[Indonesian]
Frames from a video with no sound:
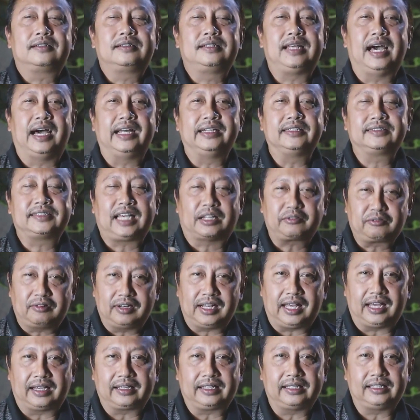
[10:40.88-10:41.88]
Dan satu
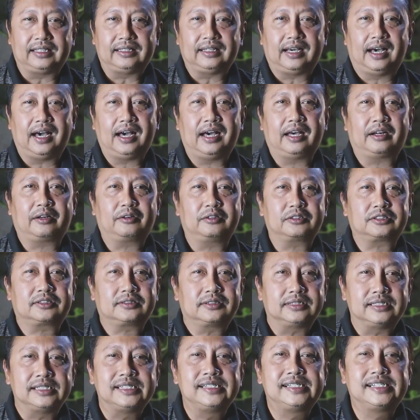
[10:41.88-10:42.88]
lagi
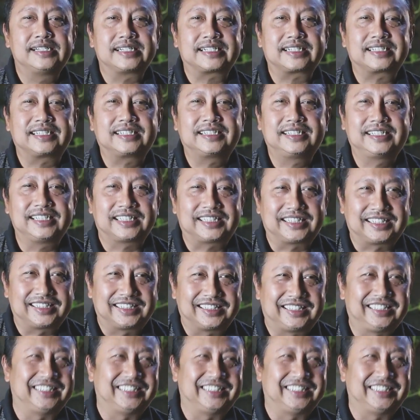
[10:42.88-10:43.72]
harus gerget